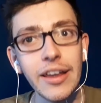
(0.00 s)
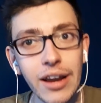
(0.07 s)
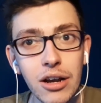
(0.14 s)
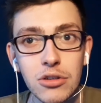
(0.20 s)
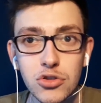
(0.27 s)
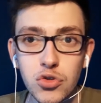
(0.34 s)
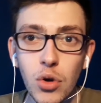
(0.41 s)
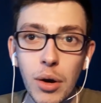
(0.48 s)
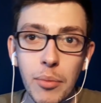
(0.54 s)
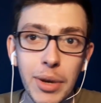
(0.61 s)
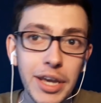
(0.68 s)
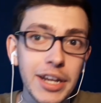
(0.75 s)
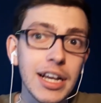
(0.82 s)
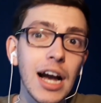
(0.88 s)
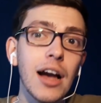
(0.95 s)
cara con
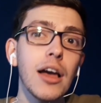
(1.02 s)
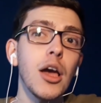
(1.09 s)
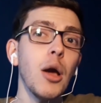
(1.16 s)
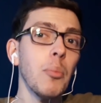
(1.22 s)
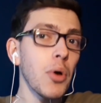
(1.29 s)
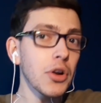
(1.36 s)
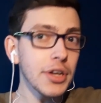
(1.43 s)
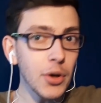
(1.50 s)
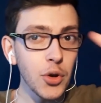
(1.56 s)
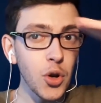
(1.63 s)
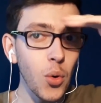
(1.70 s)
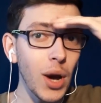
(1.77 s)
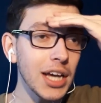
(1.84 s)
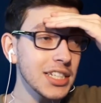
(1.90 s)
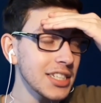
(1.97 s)
Sudamérica. Porque
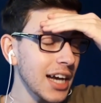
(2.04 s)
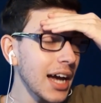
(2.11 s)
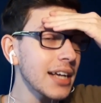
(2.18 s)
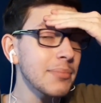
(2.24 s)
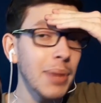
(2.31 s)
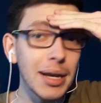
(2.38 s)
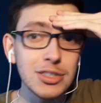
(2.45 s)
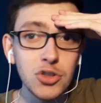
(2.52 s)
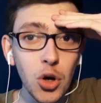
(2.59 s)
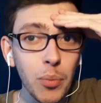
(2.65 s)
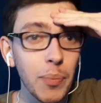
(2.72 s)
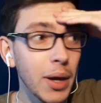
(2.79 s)
Uruguay ya basó